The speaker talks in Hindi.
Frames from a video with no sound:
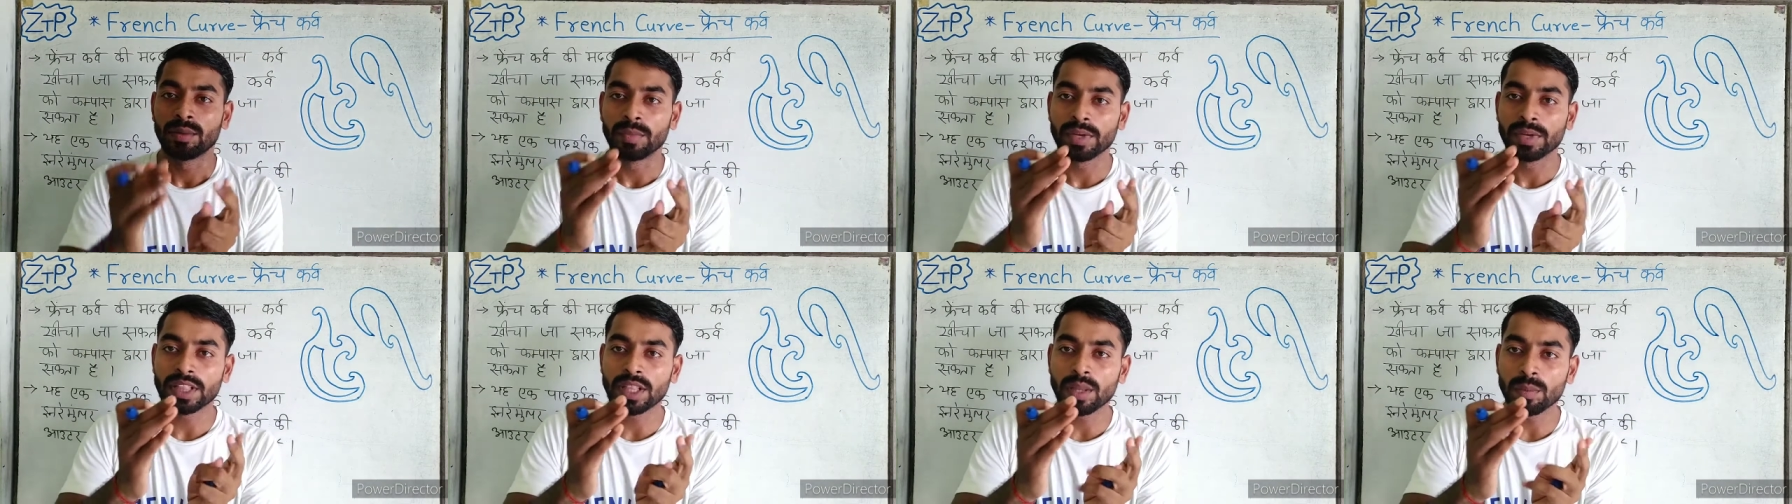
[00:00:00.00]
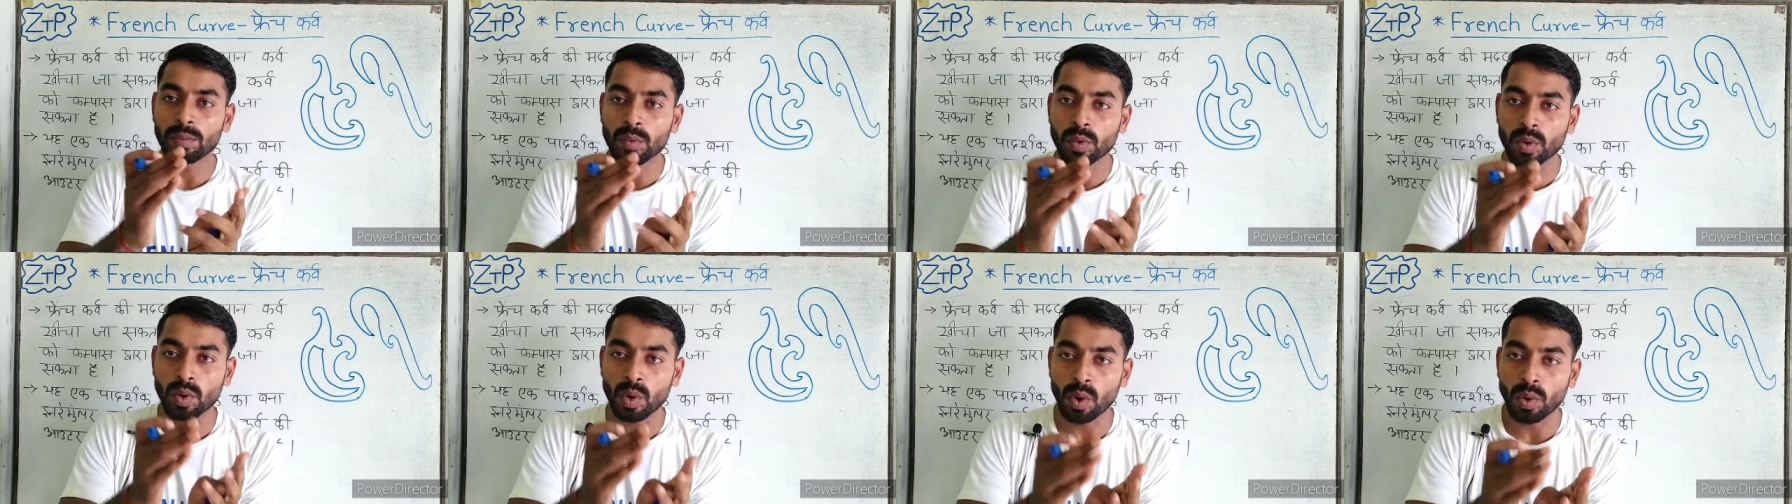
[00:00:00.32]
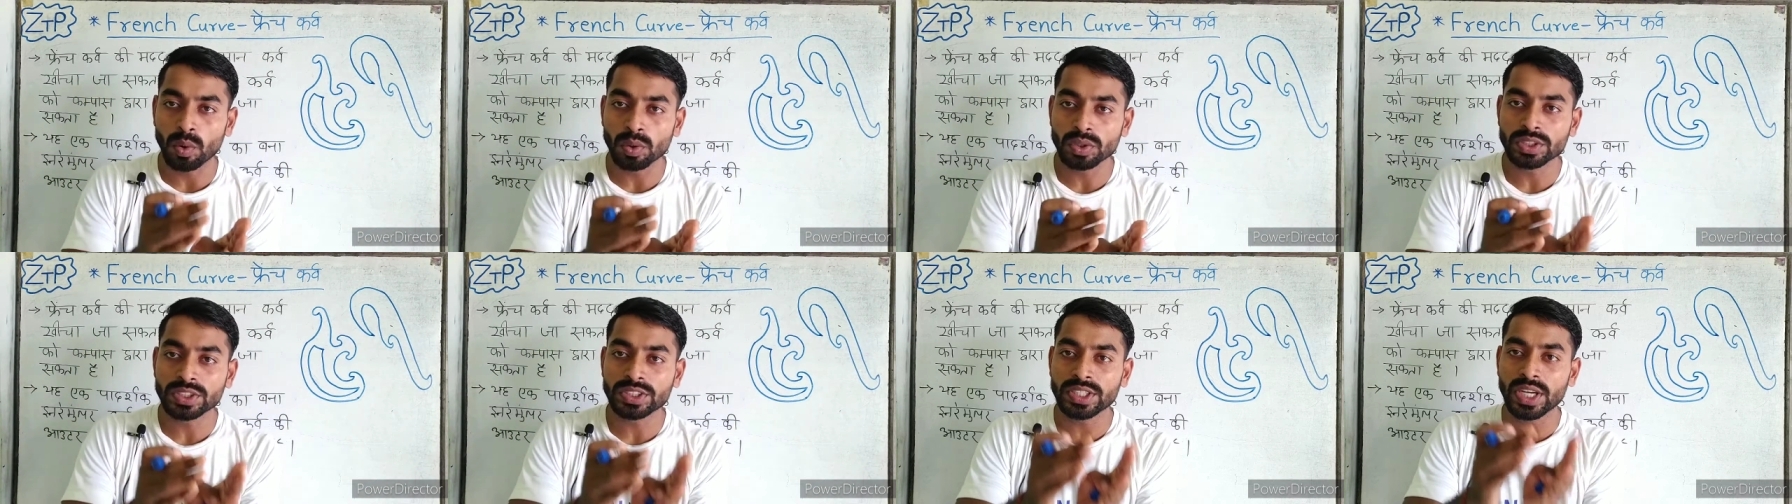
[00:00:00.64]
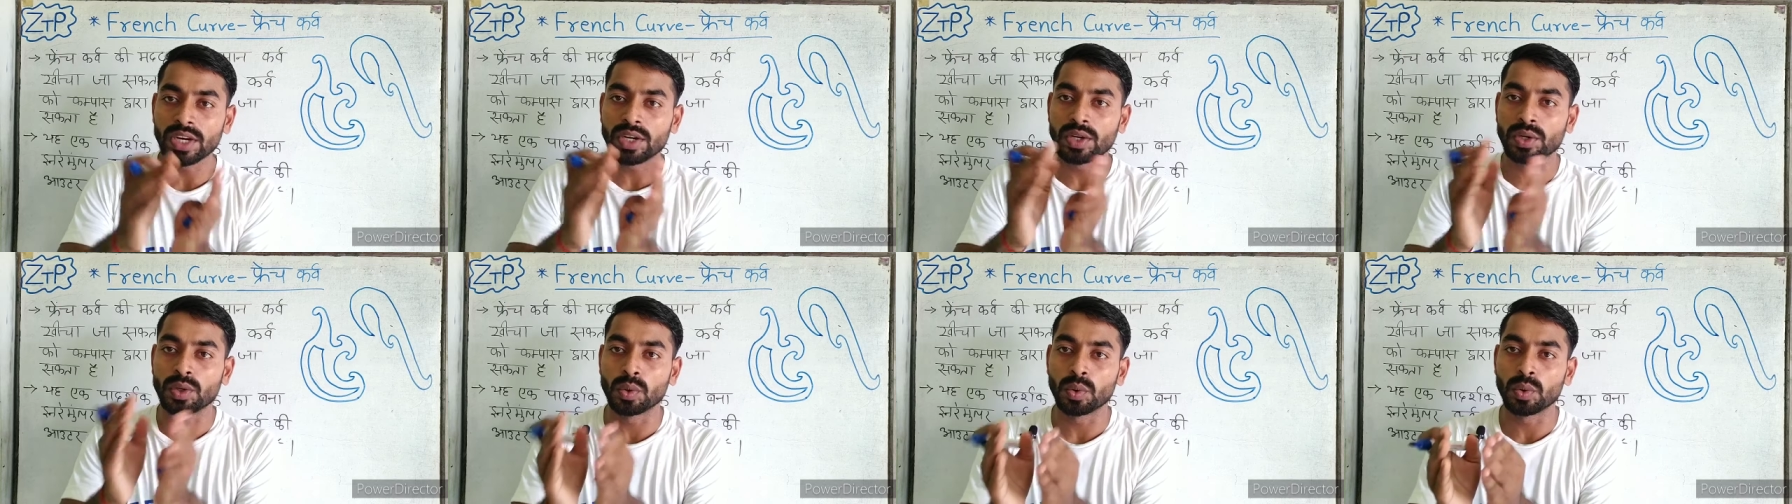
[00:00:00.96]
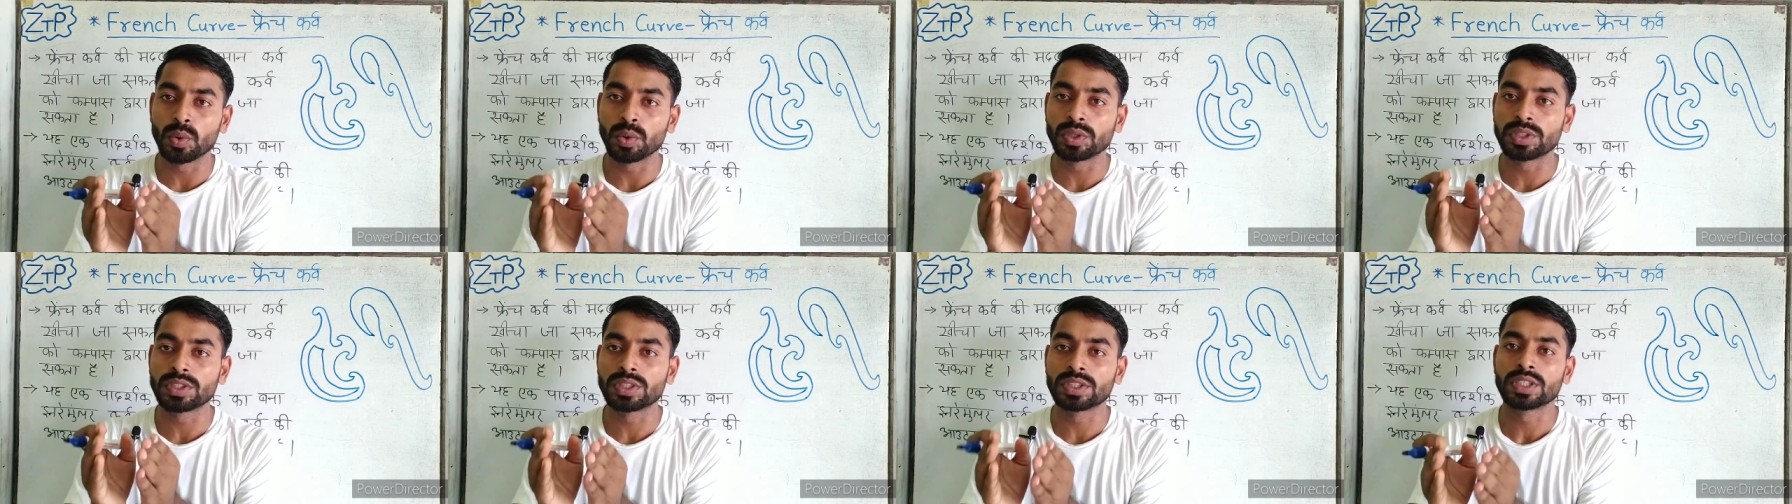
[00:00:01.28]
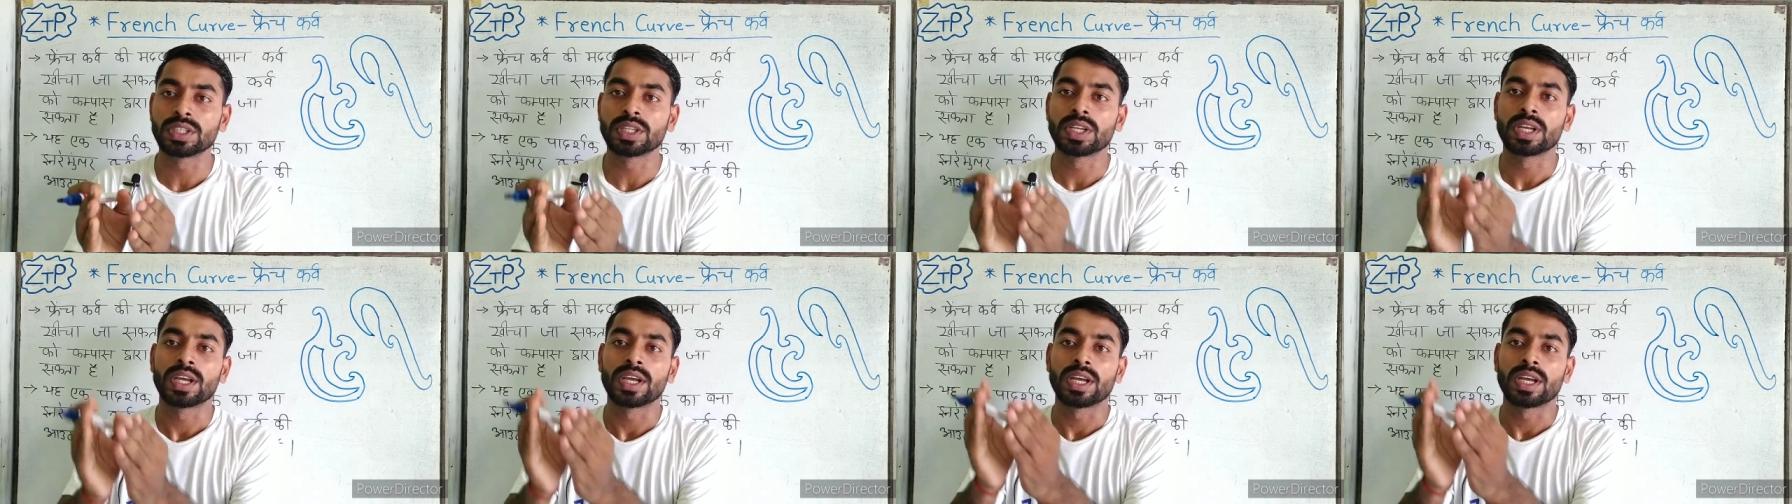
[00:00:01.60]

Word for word: मतलब कौन सा टूल्स